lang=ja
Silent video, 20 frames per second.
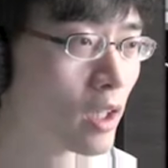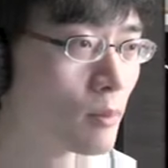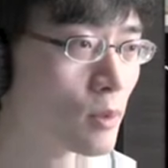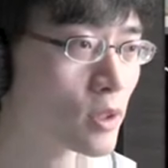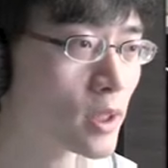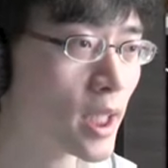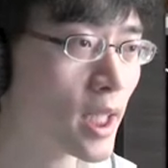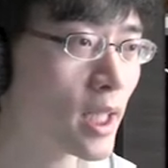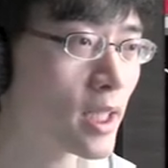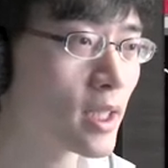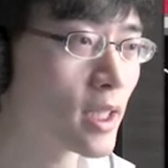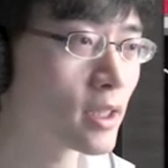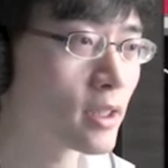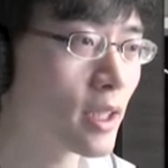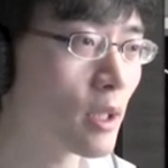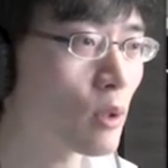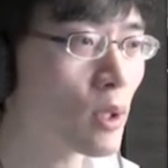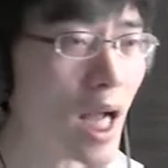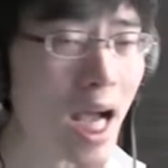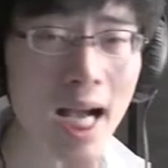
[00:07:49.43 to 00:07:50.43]
にもさらにです
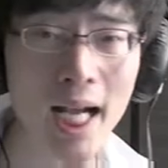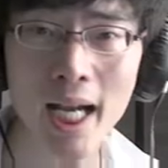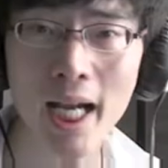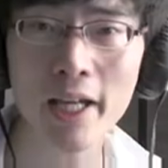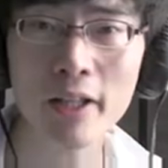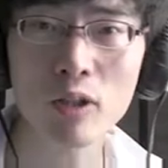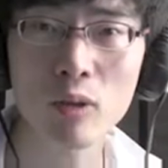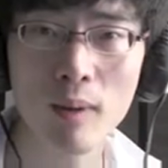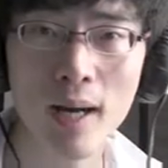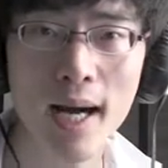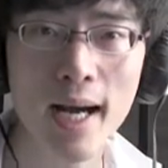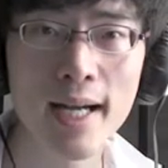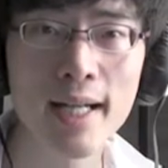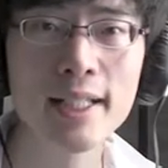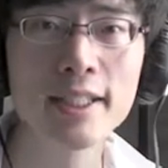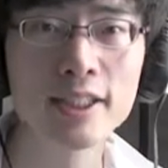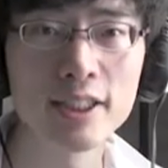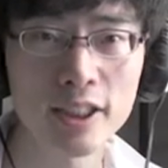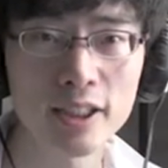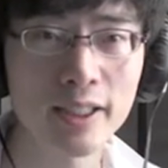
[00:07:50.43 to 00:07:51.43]
ね、この赤いのは
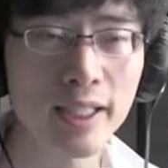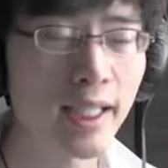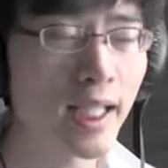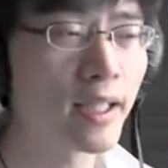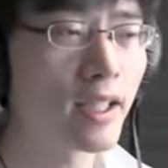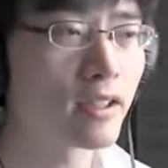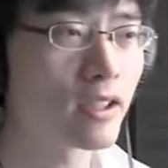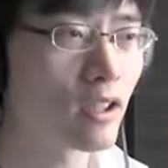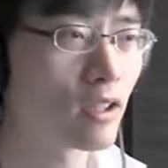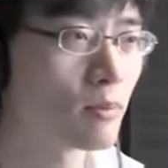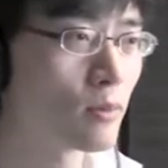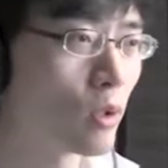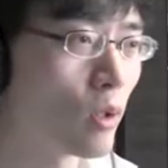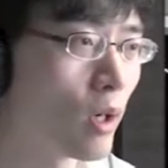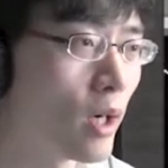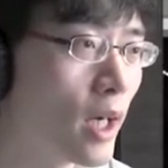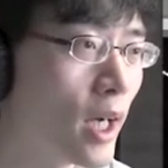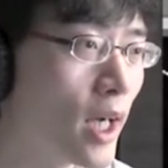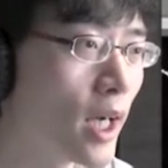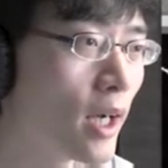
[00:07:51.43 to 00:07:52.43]
作れないんですけど
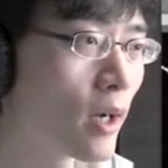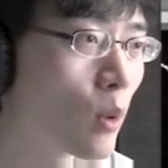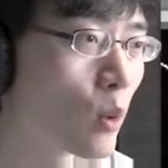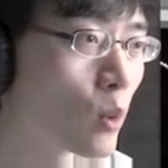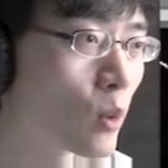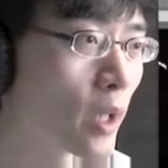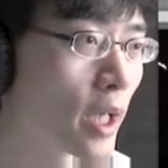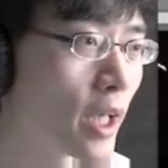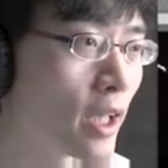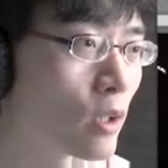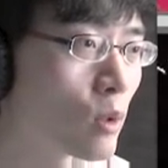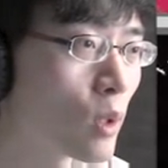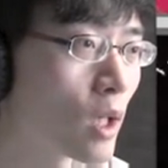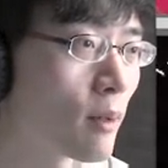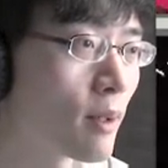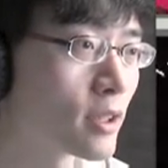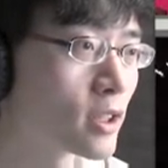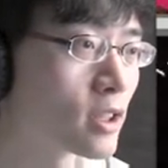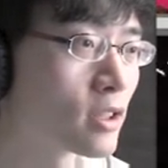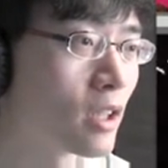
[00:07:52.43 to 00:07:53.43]
も、この辺と
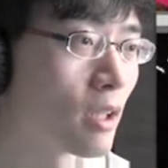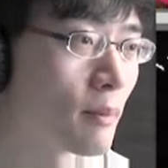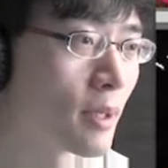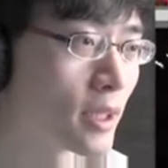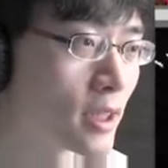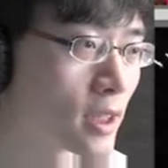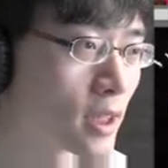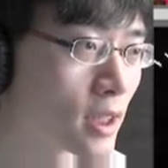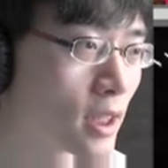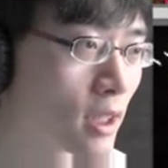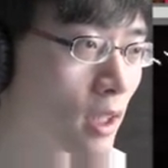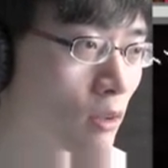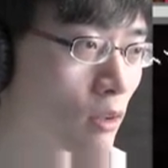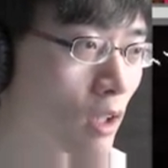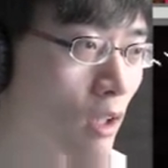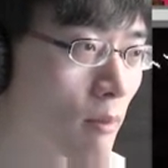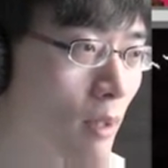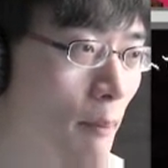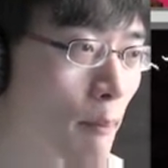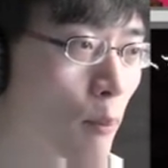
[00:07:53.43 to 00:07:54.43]
かは作れます。
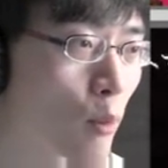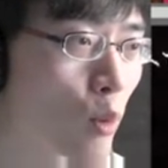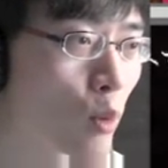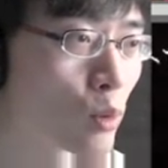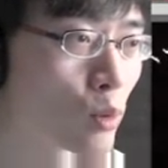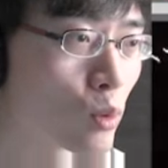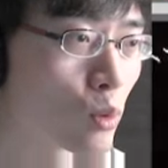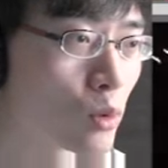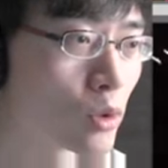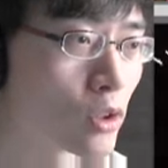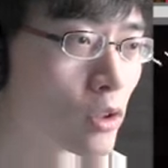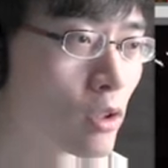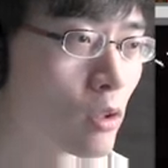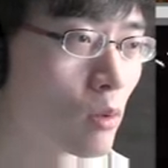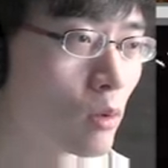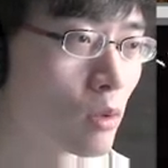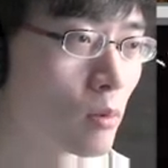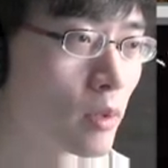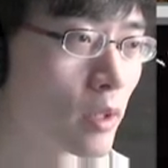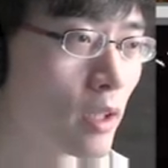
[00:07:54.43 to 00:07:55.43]
例えばボートを作る
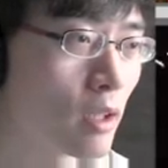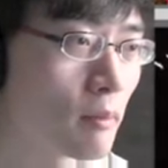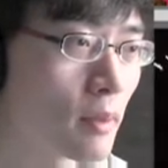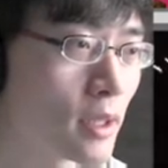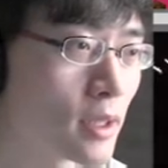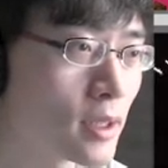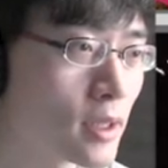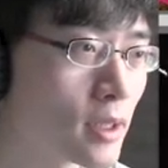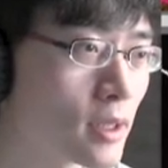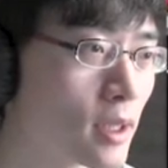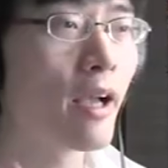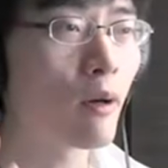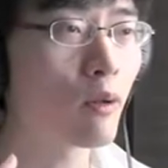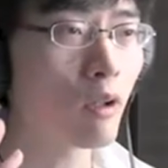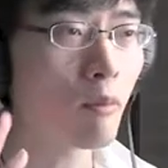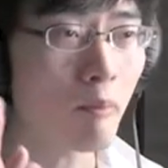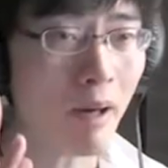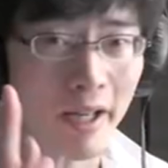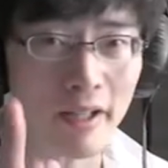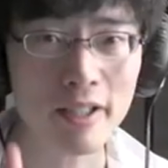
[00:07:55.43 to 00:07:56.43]
こともできます。
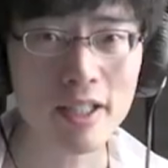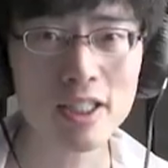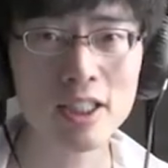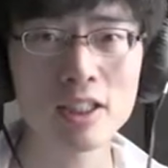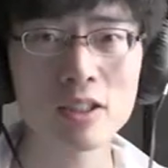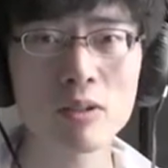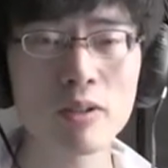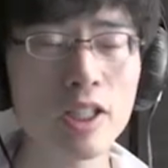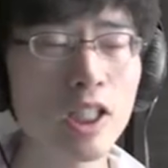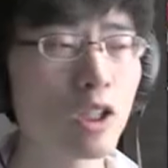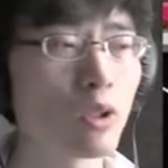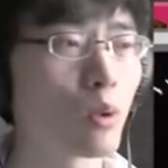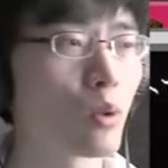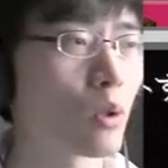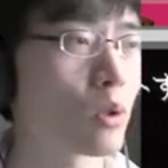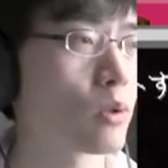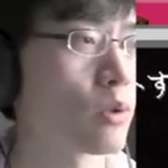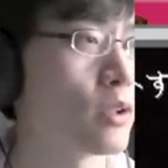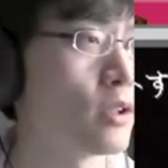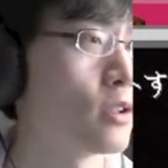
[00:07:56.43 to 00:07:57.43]
この丸石のいいと
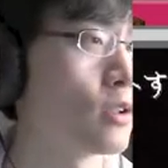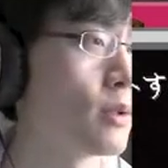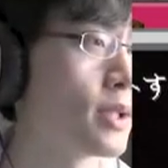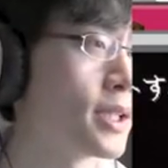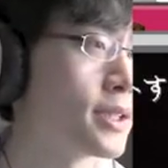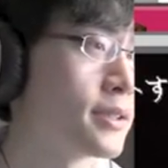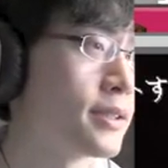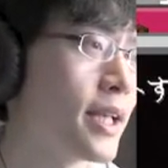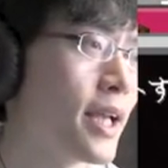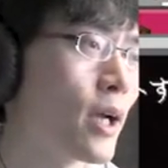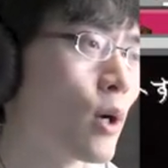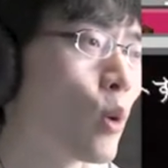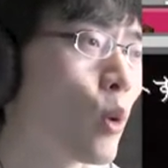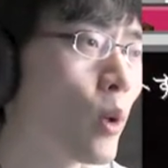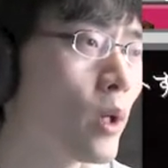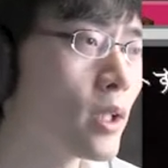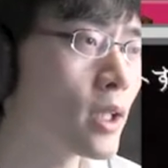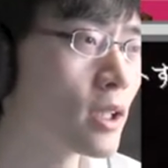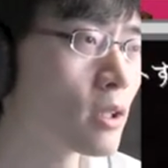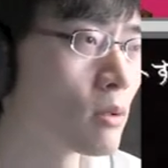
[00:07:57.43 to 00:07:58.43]
ころというのはですね、
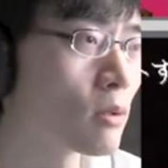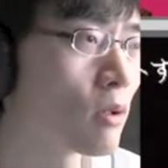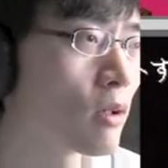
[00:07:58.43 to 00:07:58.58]
こういったそ